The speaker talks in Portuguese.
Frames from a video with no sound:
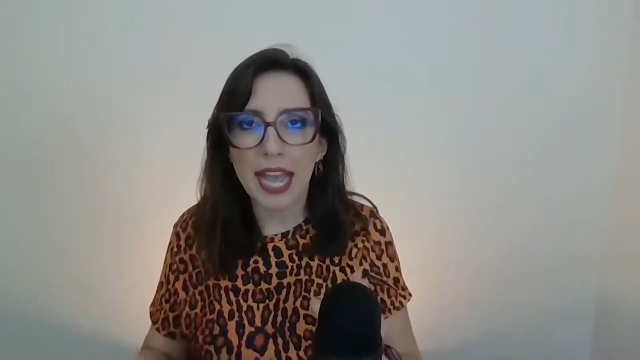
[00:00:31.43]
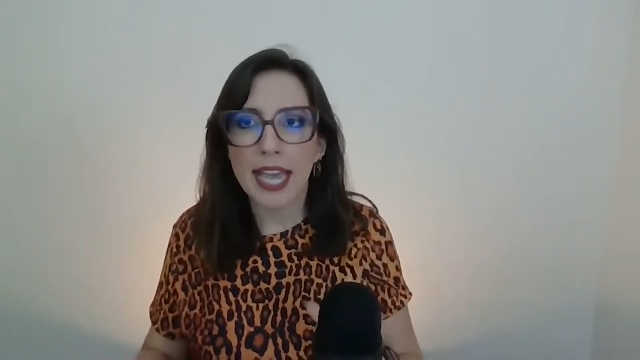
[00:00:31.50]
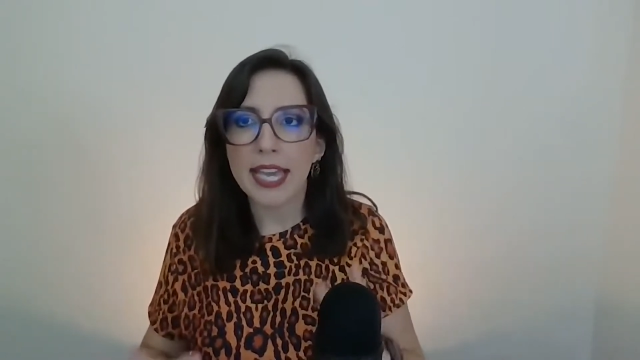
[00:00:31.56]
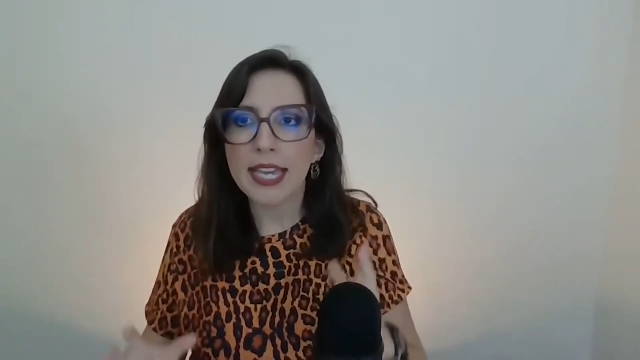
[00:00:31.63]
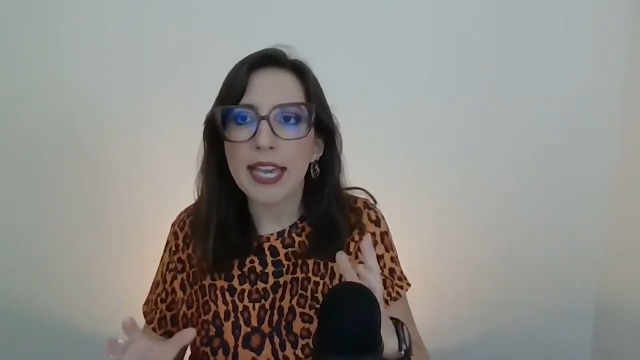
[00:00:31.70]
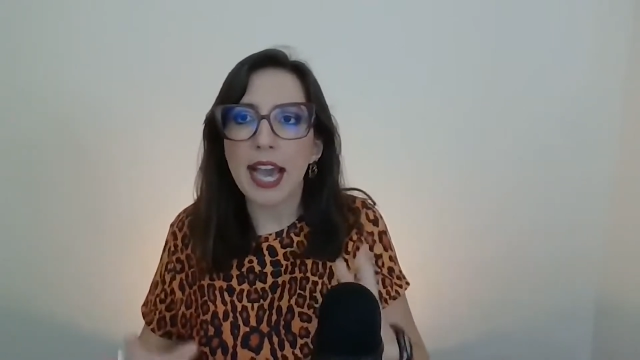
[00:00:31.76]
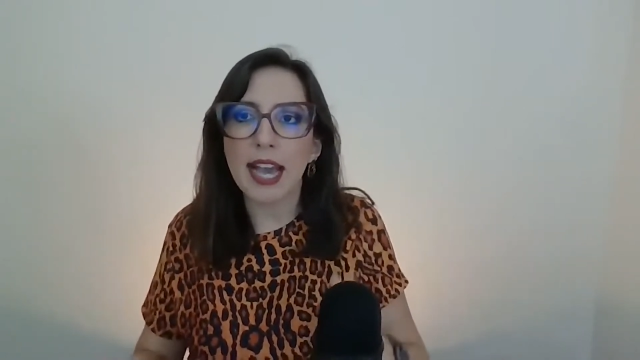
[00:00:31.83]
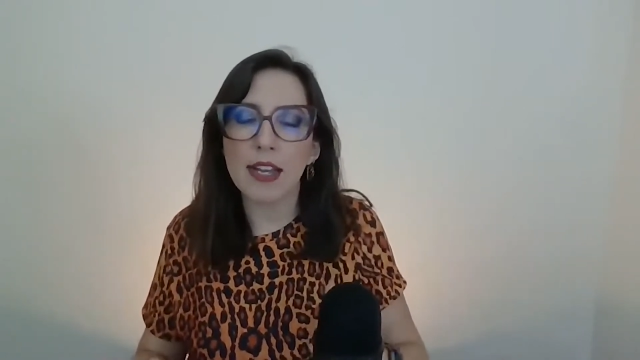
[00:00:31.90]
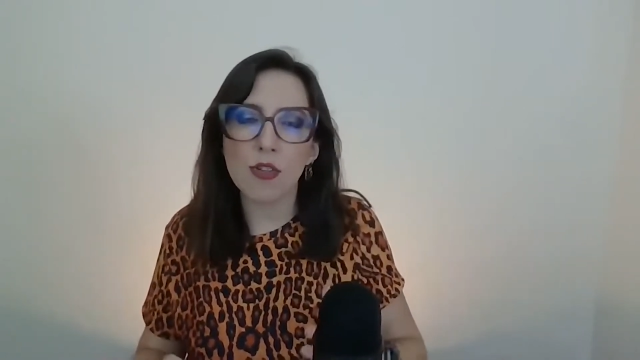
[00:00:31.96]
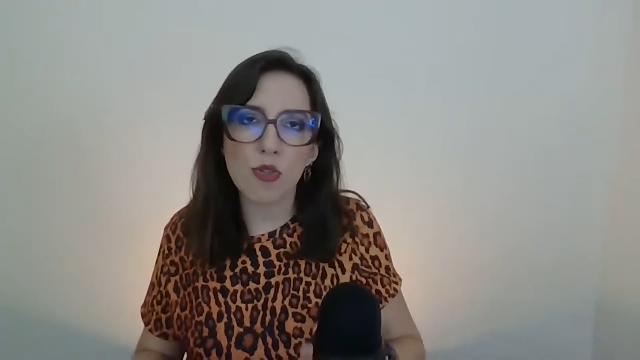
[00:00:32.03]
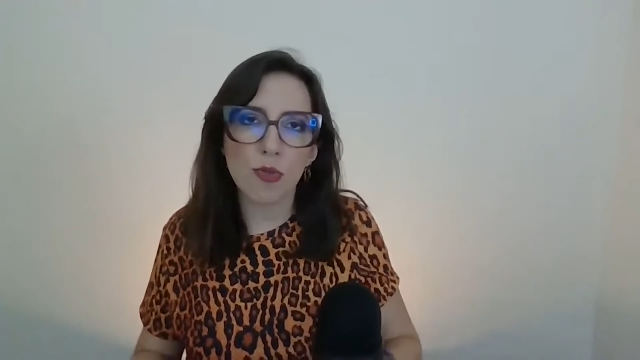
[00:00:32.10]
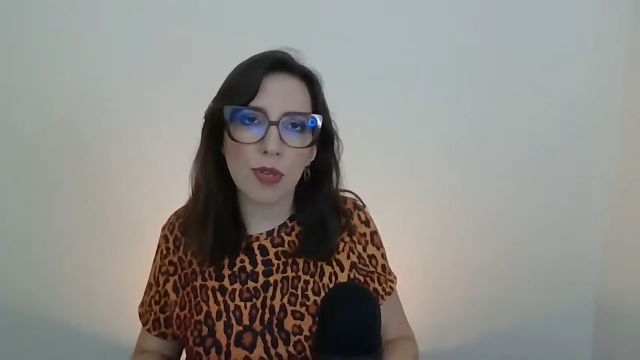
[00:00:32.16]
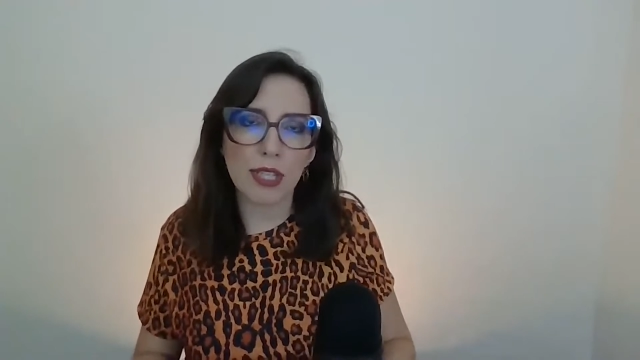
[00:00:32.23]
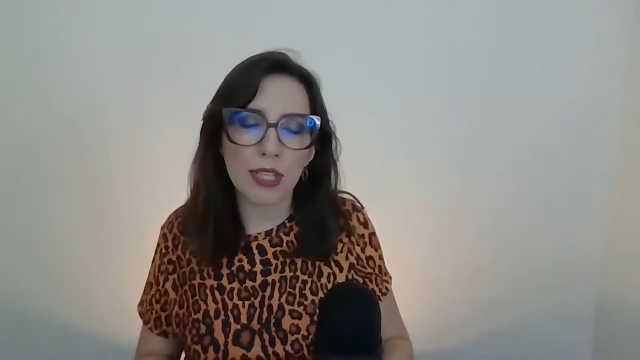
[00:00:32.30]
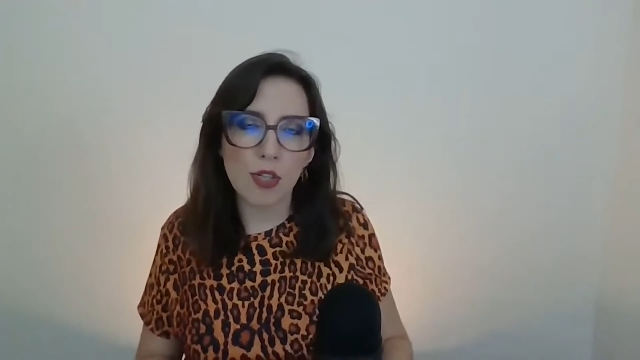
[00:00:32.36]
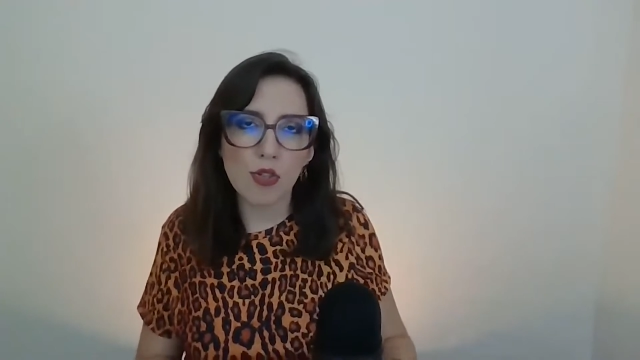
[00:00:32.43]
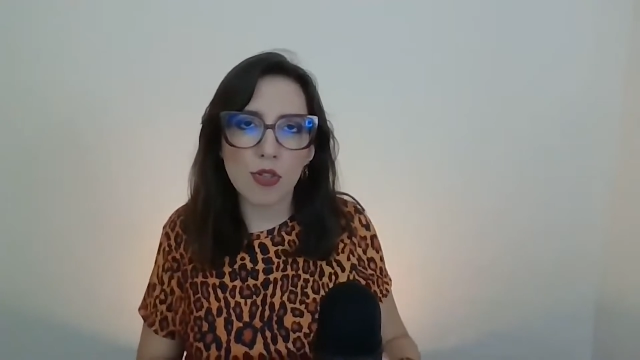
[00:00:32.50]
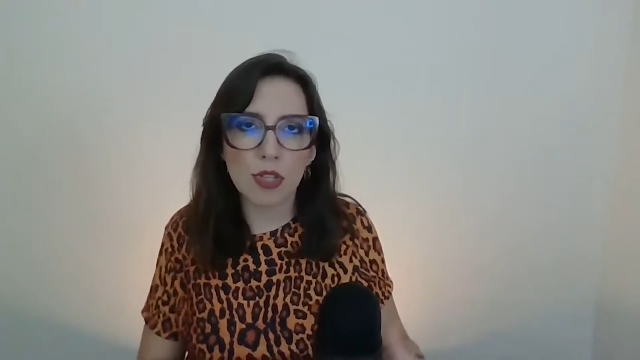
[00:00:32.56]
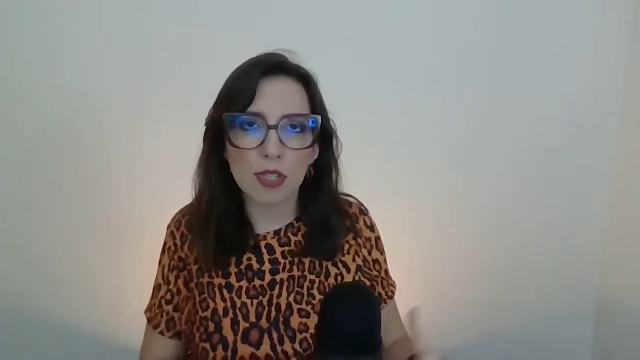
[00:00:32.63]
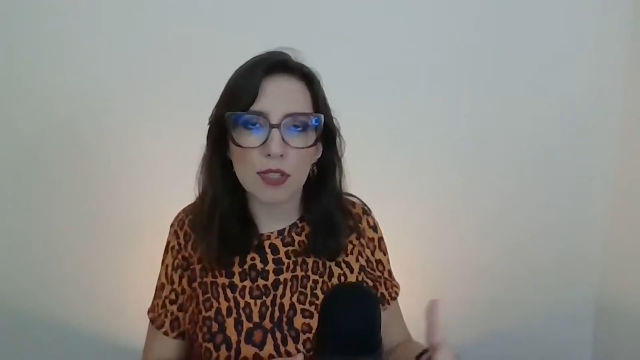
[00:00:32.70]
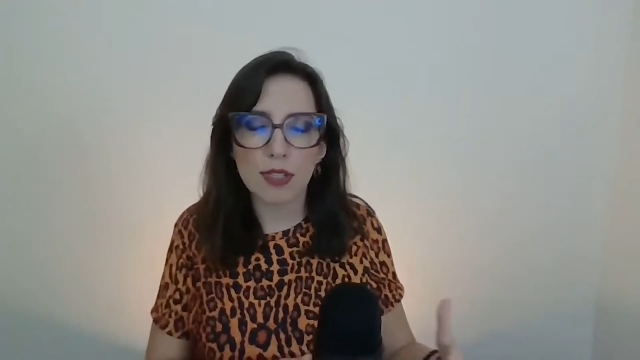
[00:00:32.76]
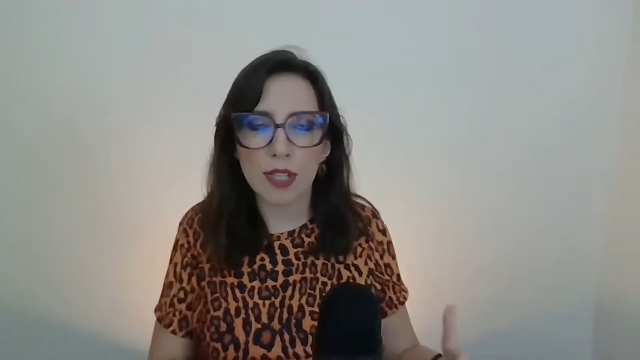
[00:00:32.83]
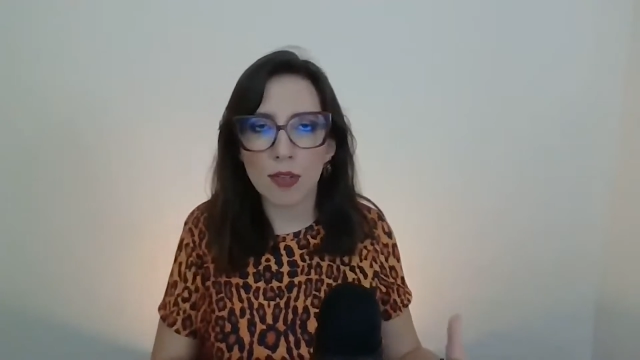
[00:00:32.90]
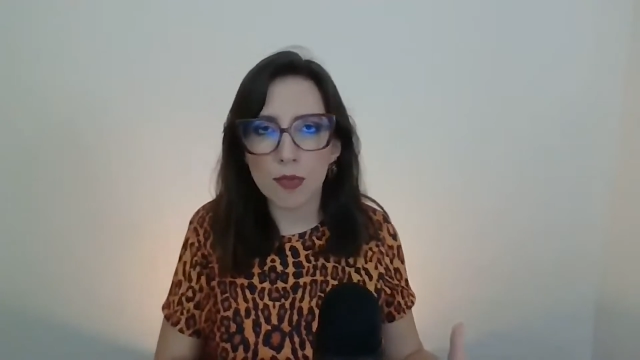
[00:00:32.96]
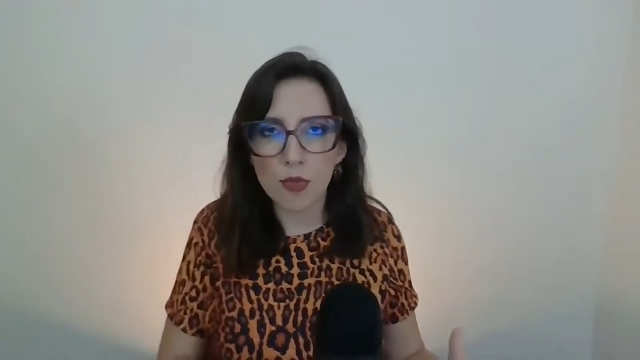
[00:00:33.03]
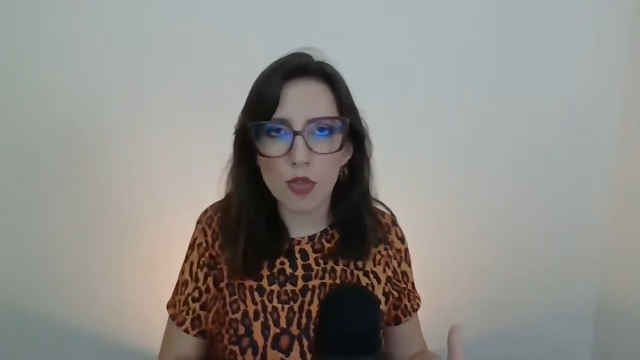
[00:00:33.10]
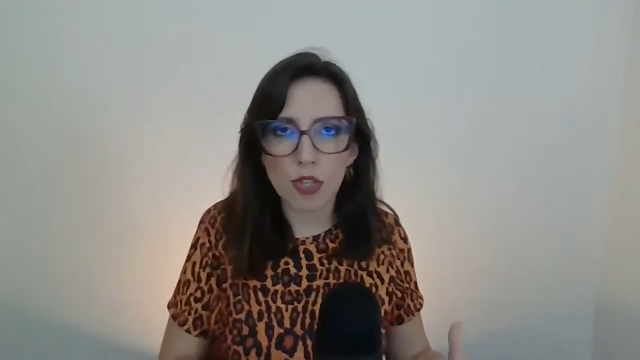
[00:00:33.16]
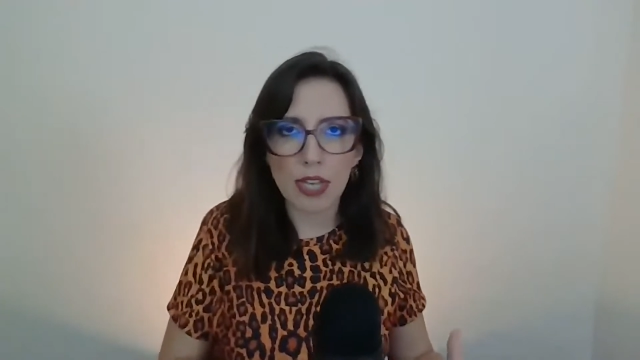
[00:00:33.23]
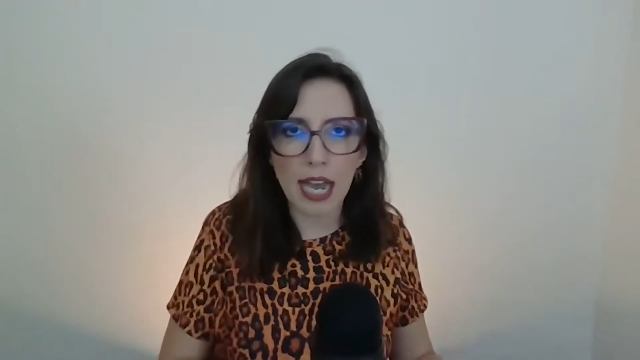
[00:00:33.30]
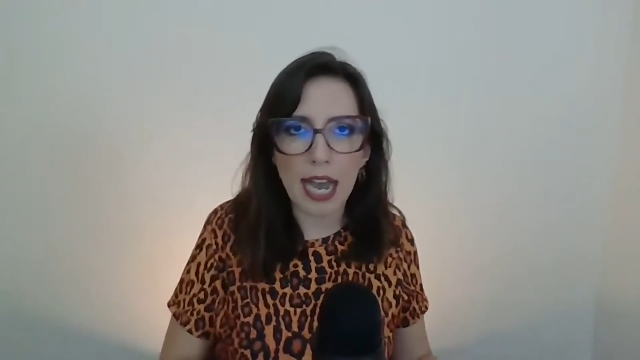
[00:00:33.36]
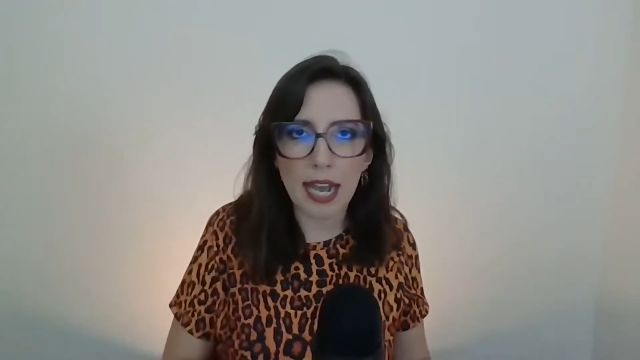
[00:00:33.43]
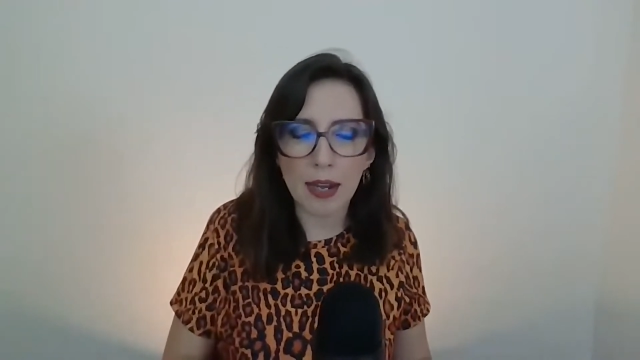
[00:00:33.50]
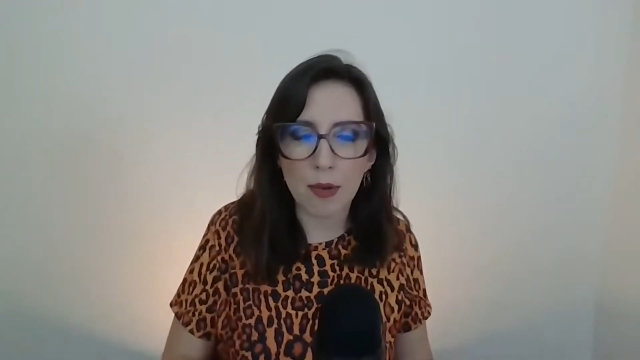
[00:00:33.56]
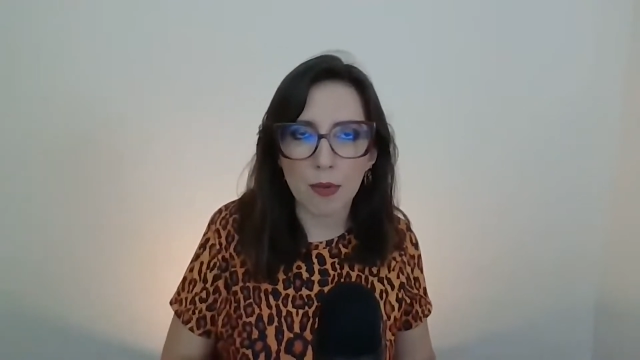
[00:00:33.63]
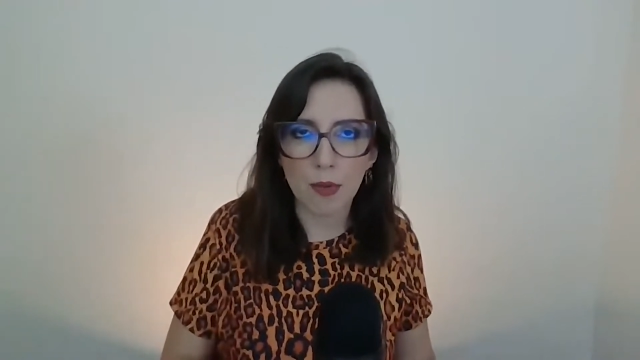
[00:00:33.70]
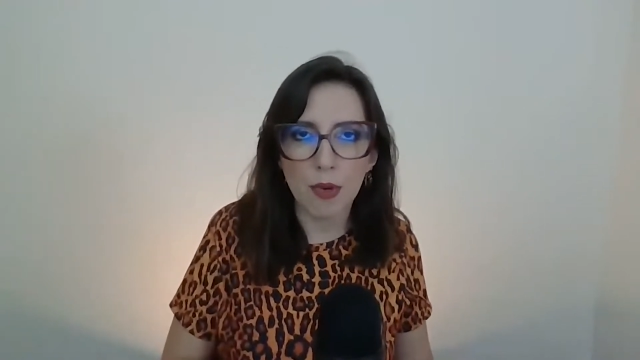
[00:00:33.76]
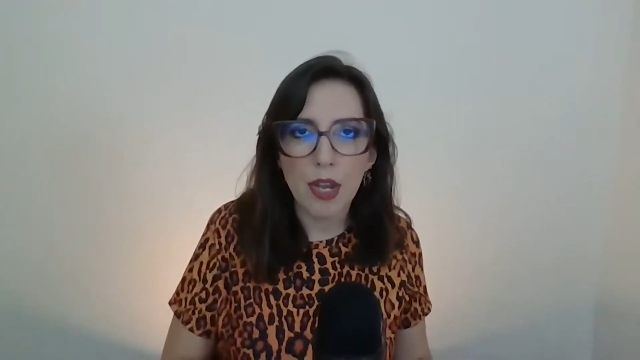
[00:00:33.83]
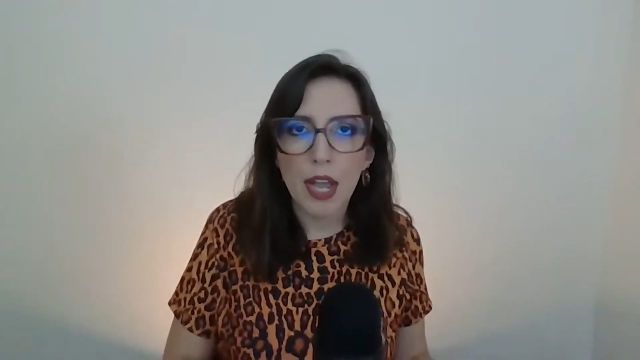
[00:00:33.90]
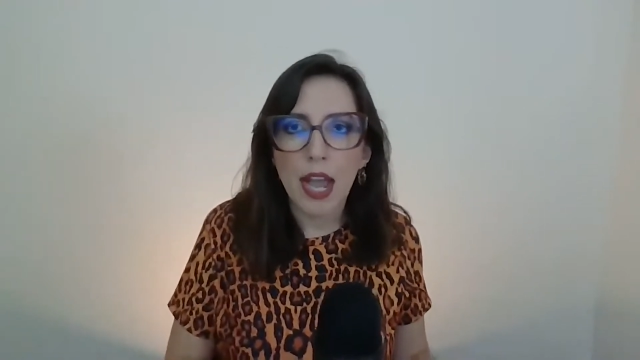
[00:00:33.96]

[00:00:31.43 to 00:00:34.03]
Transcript: e acham que a descrição de cargo